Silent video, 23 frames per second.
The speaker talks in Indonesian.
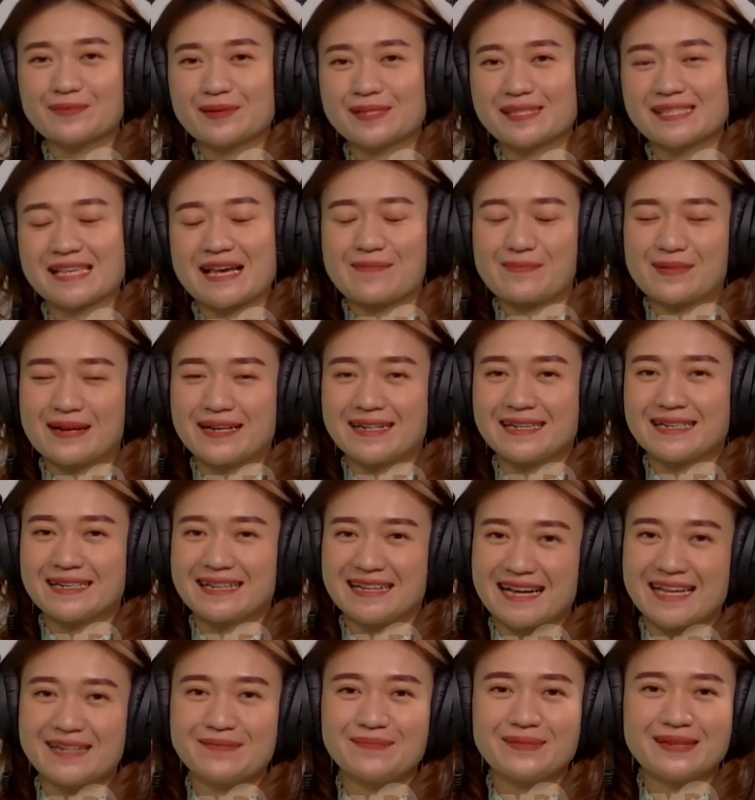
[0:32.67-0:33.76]
bersama
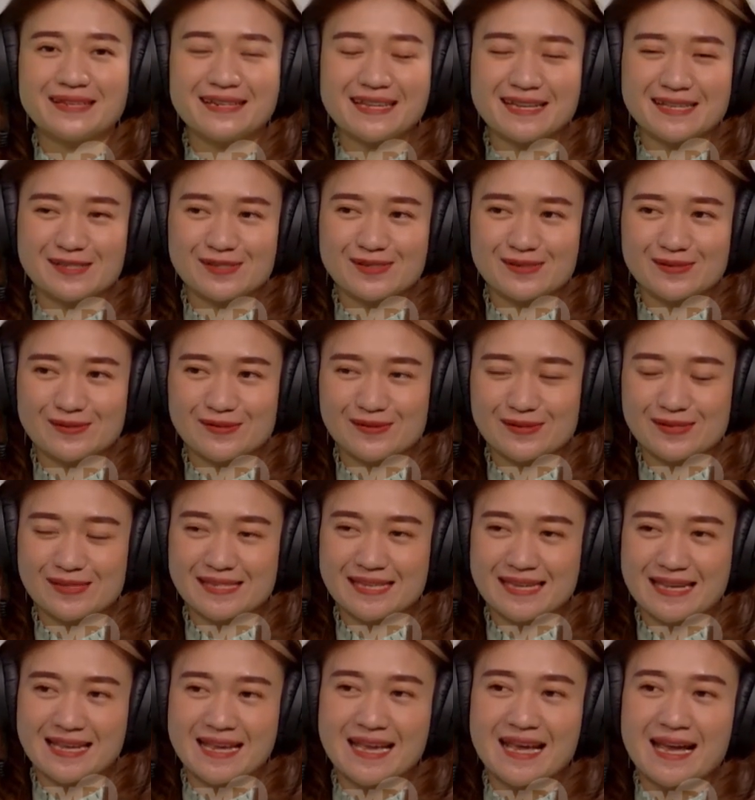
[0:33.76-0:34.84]
dengan bidan
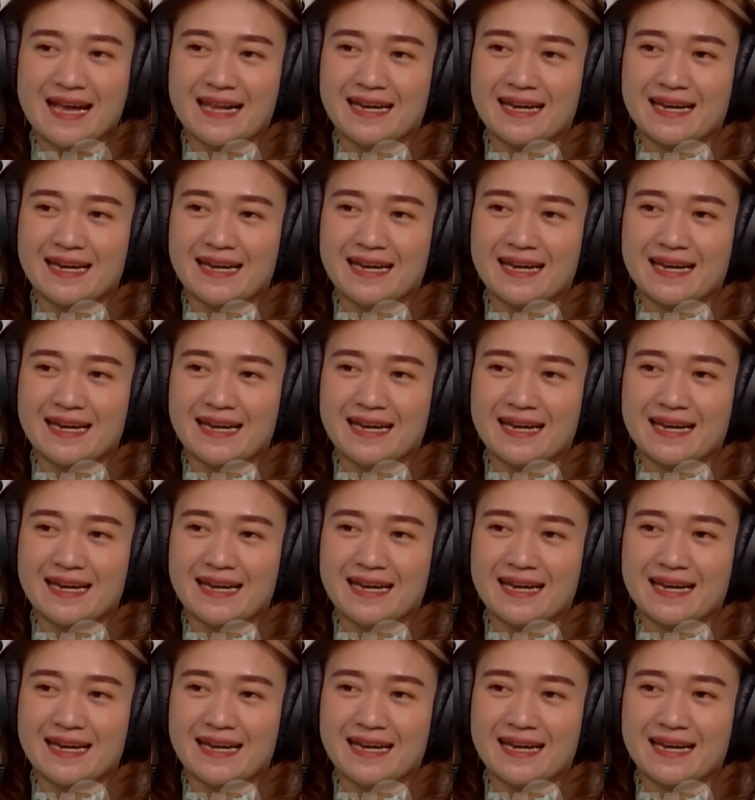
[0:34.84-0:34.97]
Susi.